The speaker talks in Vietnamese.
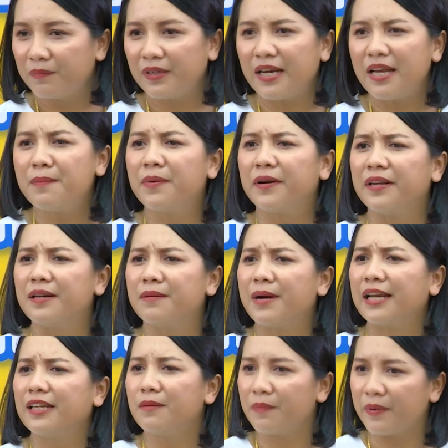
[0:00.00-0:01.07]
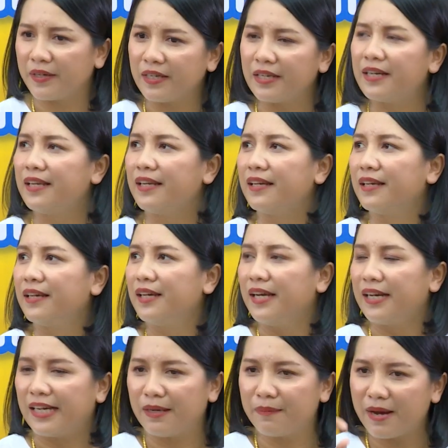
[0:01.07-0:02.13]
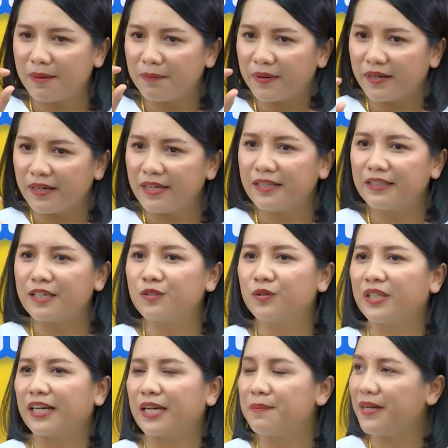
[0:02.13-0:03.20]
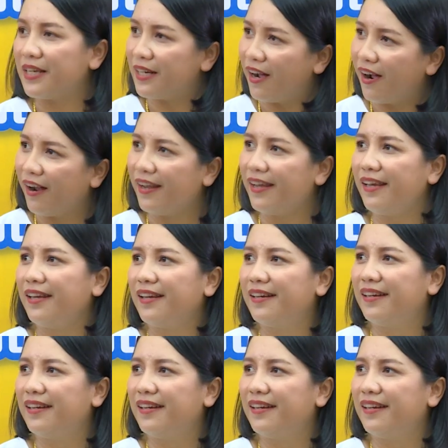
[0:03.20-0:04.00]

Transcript: kê bền ban ta bền đi cái ban bờ riêng tại xưa ta cái bờ riêng ói